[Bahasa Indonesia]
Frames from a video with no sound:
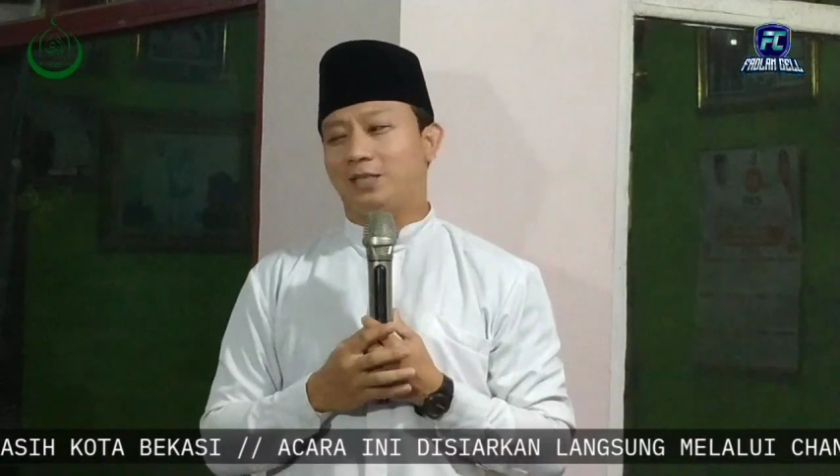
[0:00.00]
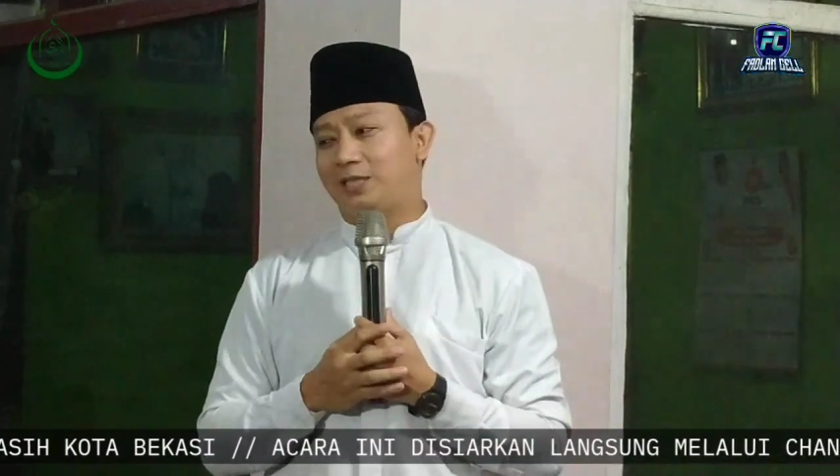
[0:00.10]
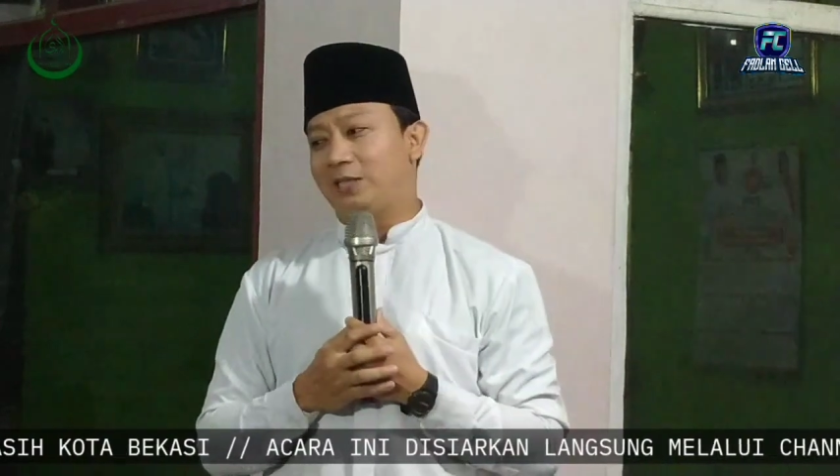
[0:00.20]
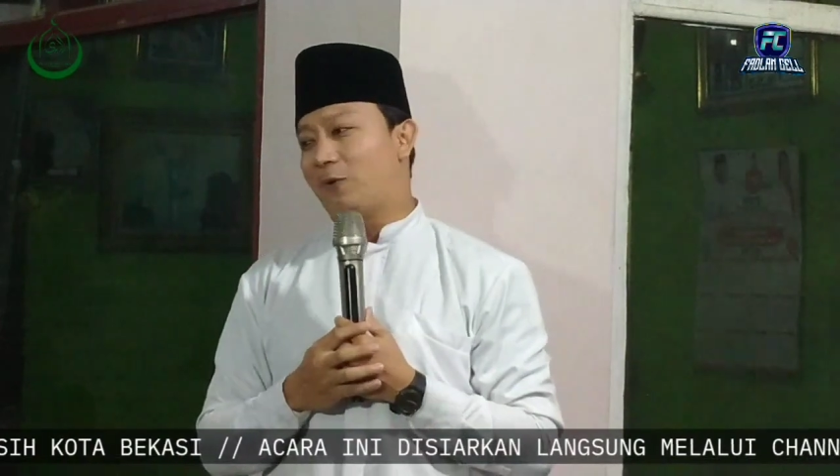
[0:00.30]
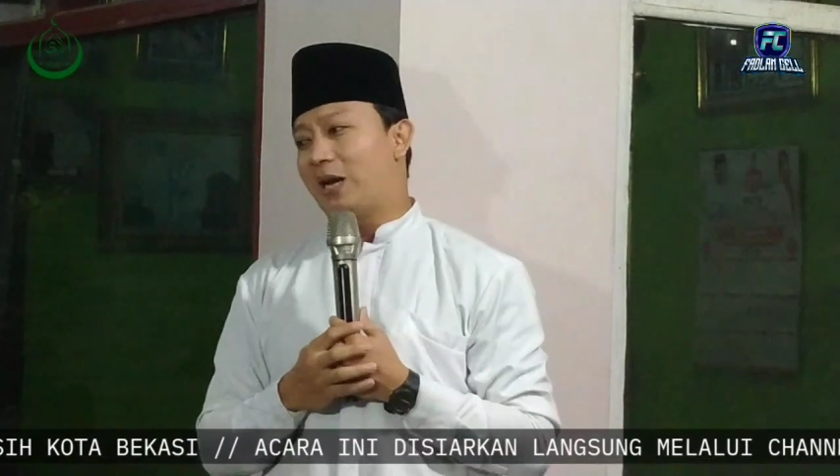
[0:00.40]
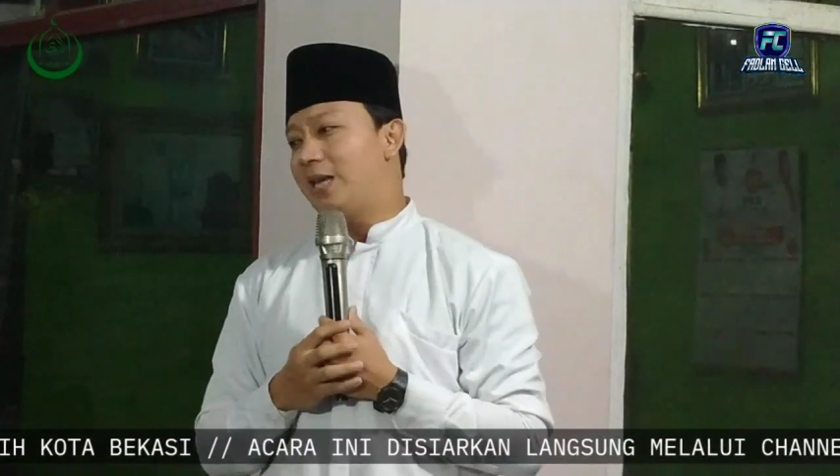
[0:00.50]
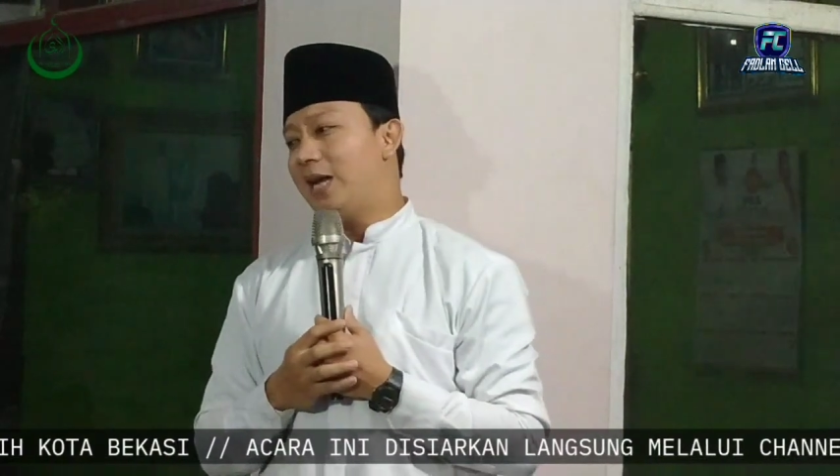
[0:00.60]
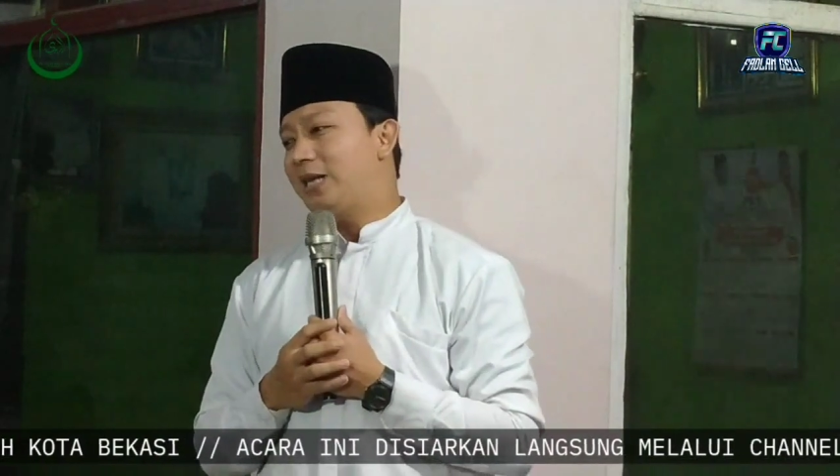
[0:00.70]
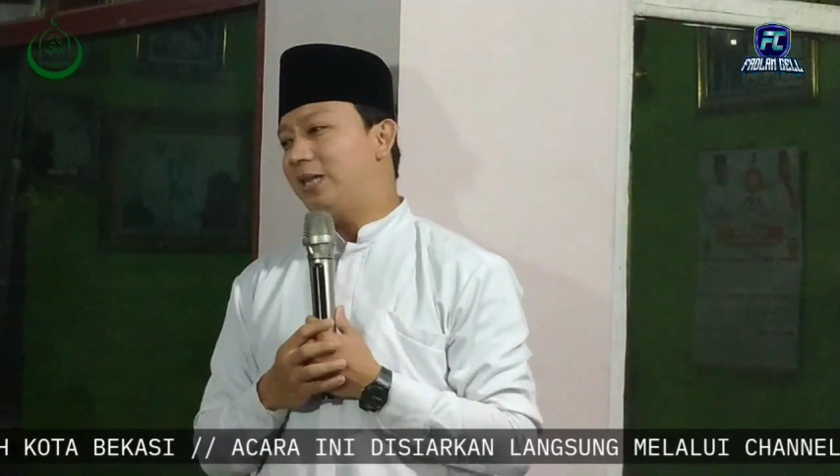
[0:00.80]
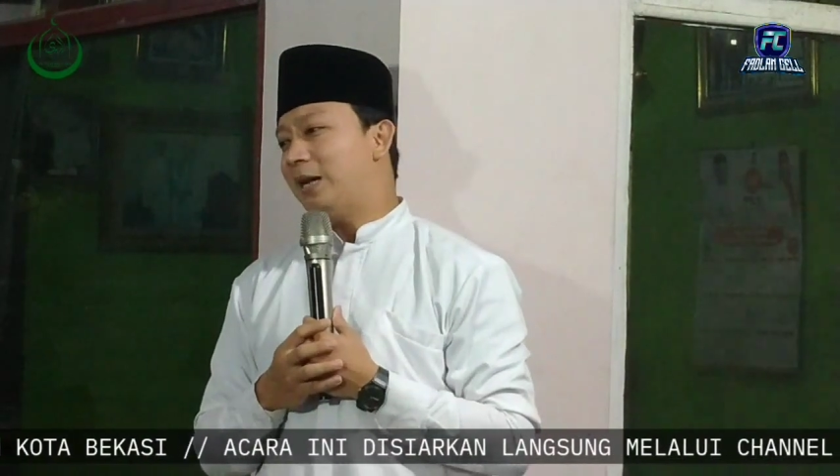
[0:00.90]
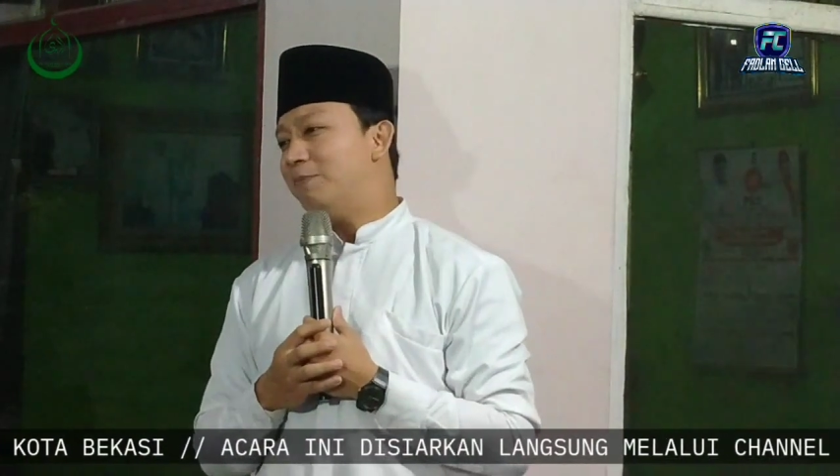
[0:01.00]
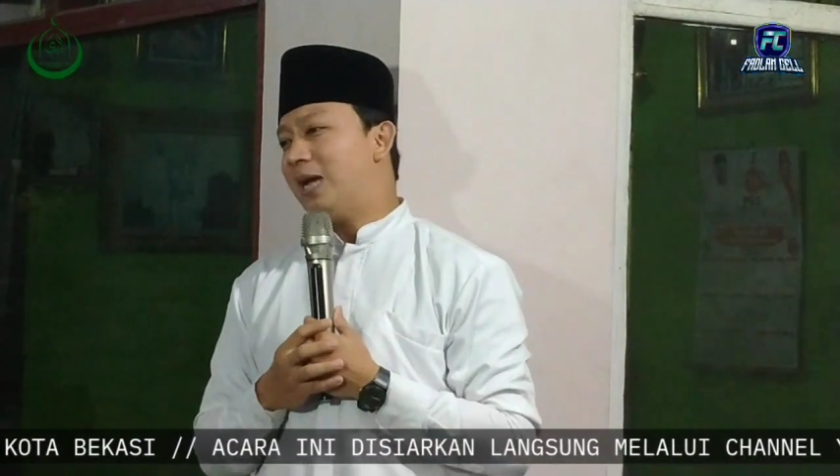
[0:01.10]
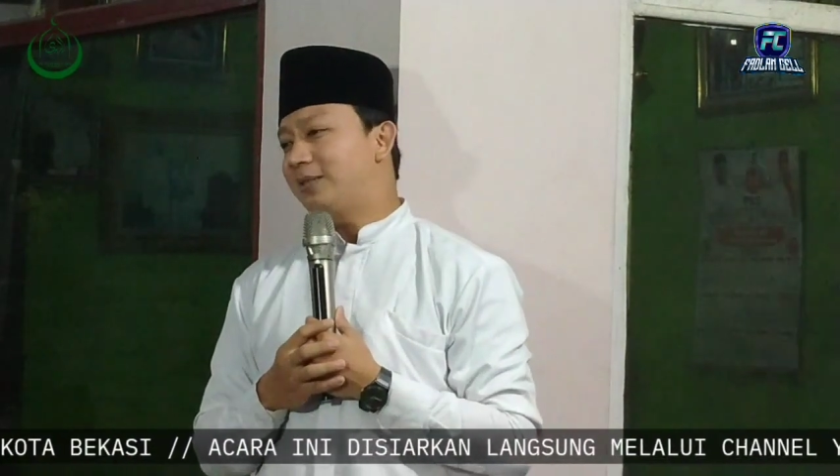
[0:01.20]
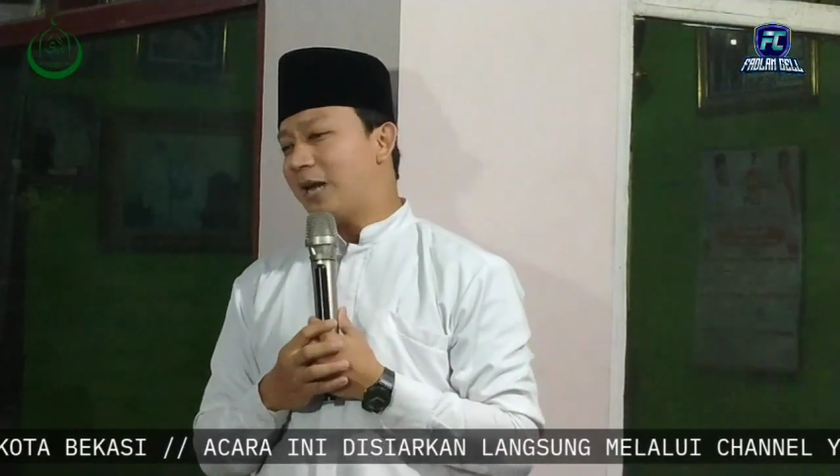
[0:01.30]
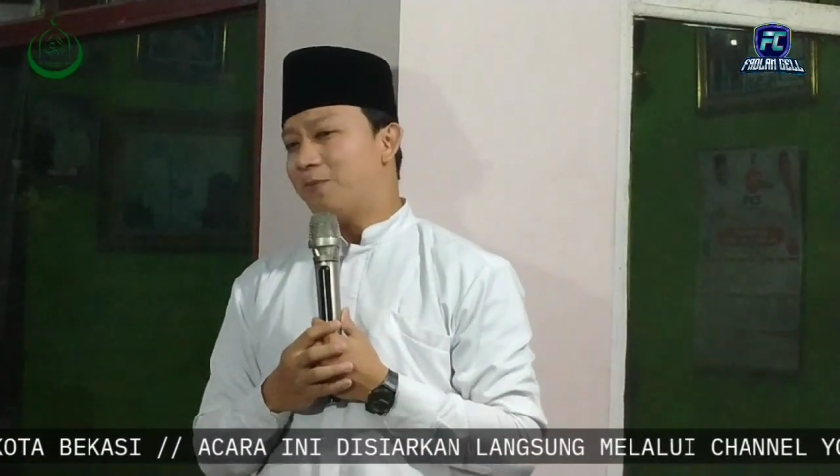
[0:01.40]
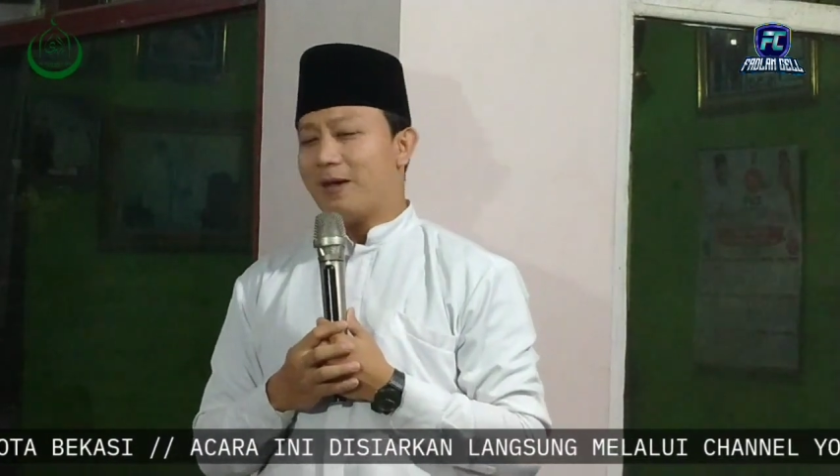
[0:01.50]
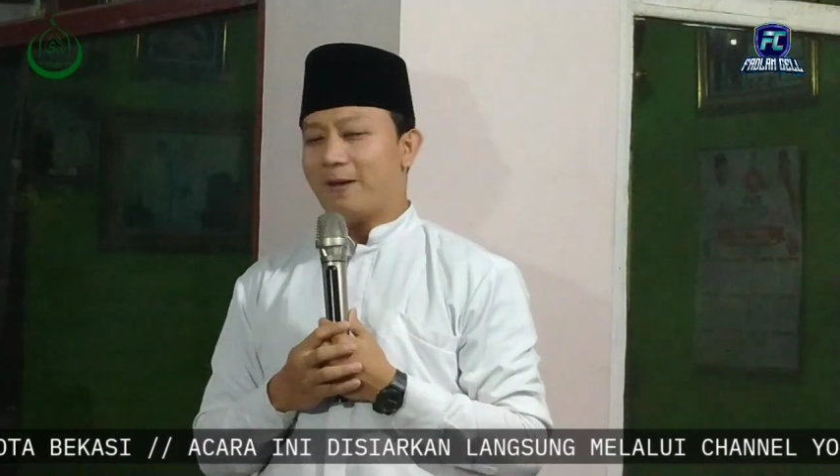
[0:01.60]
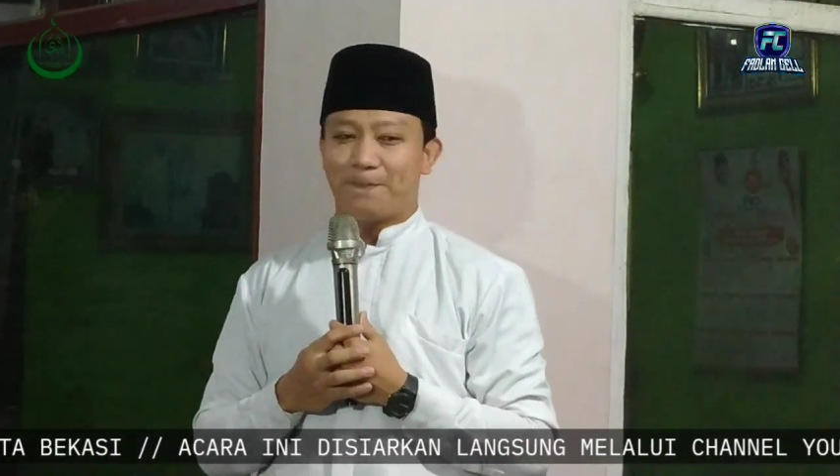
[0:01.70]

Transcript: istighfar yang kita baca Pak